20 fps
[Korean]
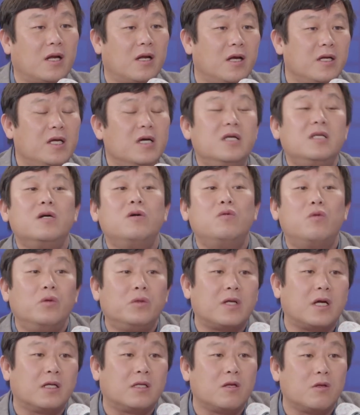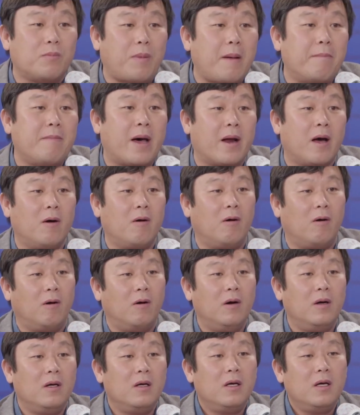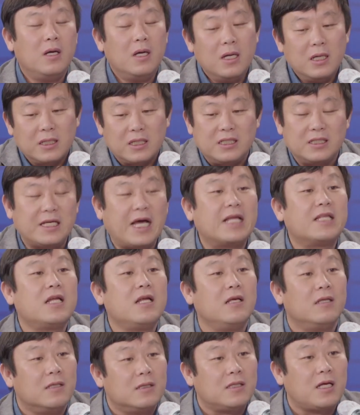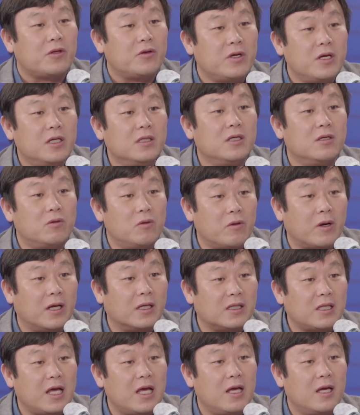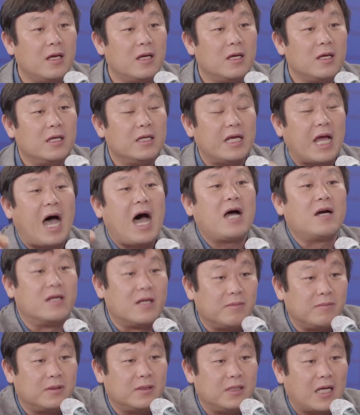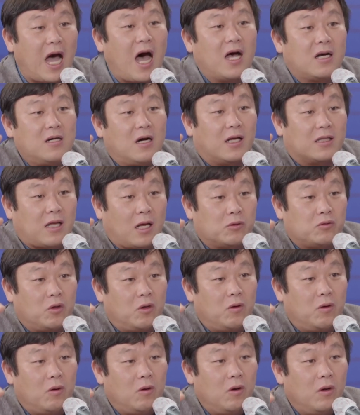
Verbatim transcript: 현역 의원들한테도 반말하고 기자들이 있는데도 현역 의원한테 야 그러면 야 그거 갖다 줘.